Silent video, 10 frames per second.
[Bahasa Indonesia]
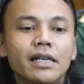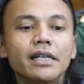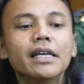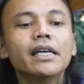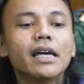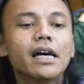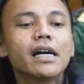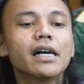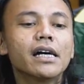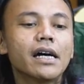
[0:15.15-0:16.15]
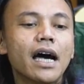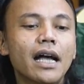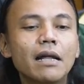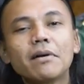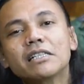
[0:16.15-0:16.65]
jadi uh,
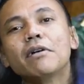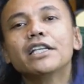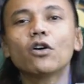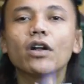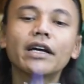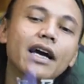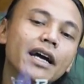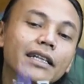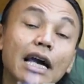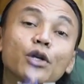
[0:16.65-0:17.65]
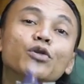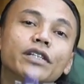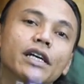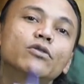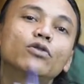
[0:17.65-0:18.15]
ada masih banyak orang yang agak takut
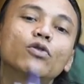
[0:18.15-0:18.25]
ya